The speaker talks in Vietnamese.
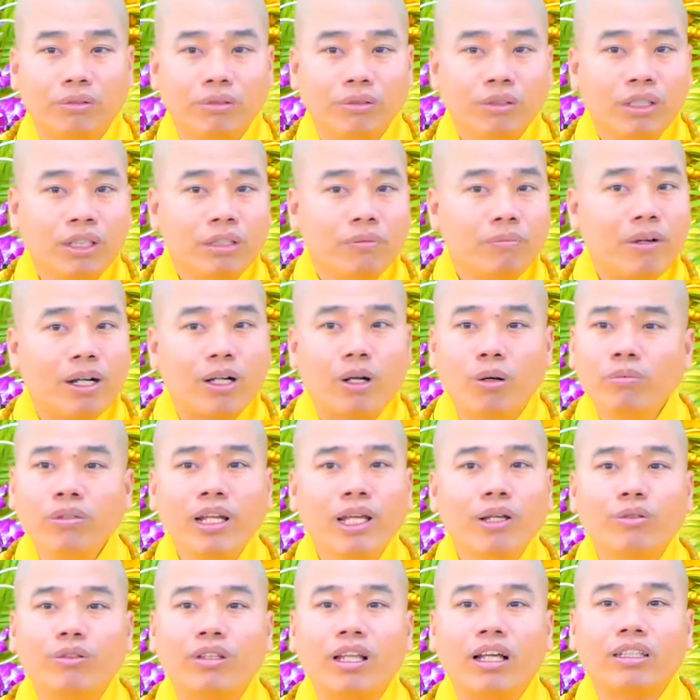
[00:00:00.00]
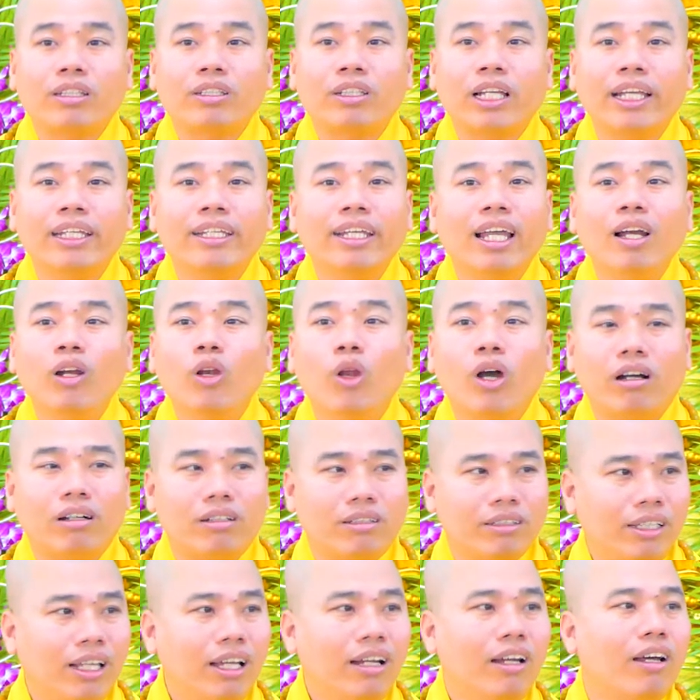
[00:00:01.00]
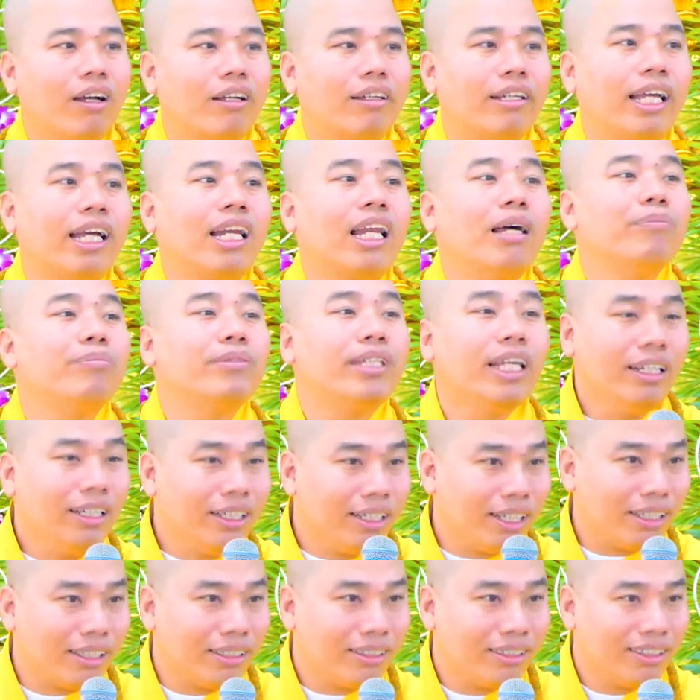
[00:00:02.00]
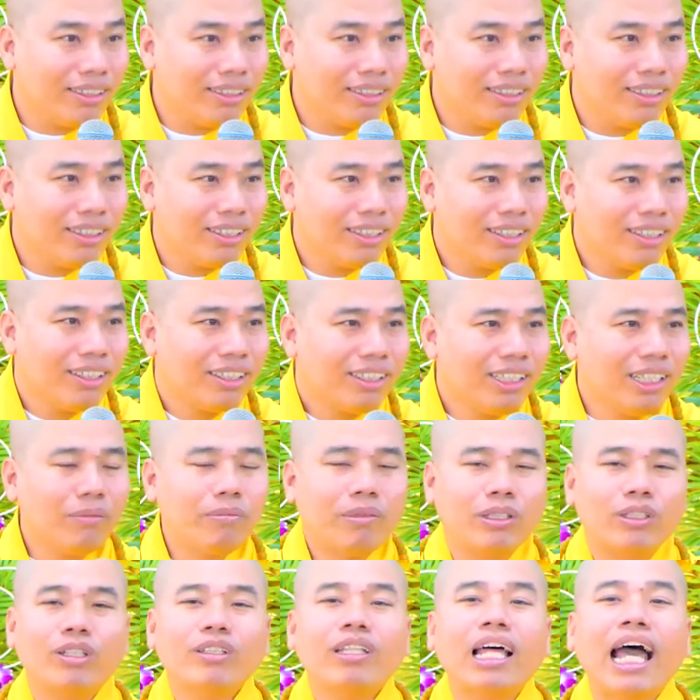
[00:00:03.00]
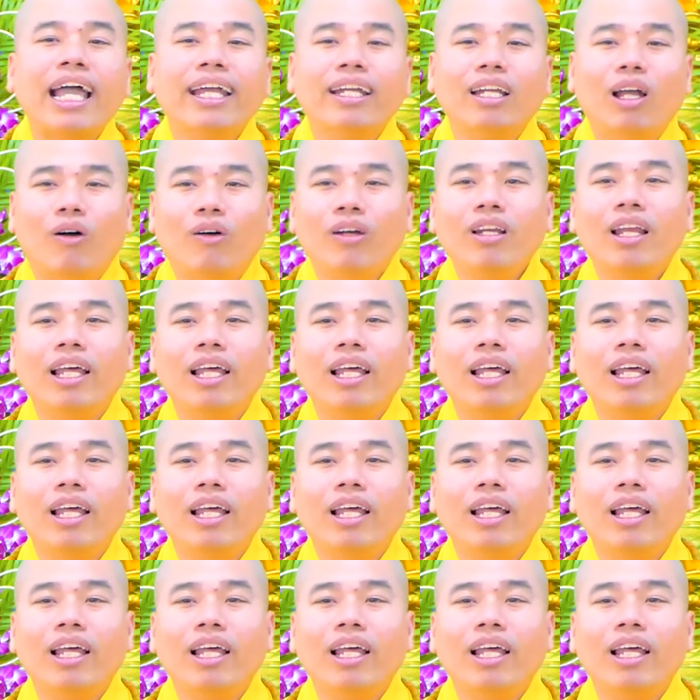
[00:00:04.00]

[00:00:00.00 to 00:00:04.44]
tựu, mà cũng đều trì giới luật vẫn làm chính đó. Nhưng mà nó thay